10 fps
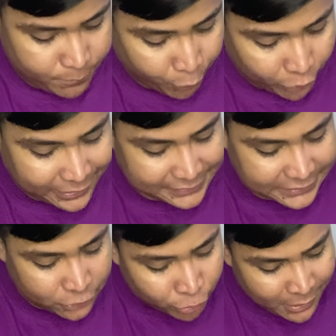Porque
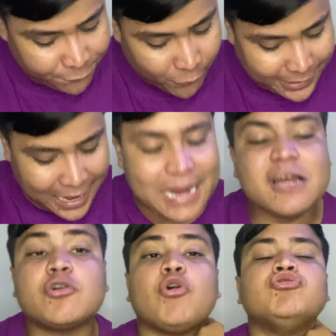si no me fuera,
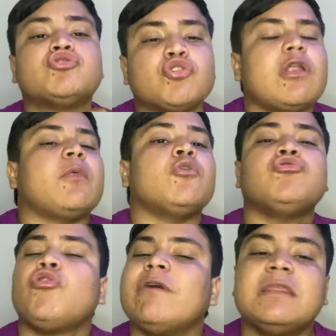el consolador
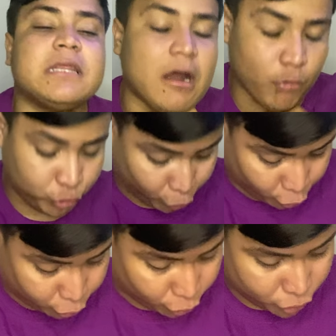no vendrá a
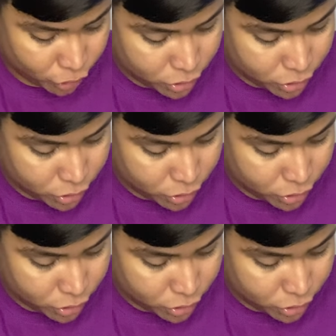vosotros.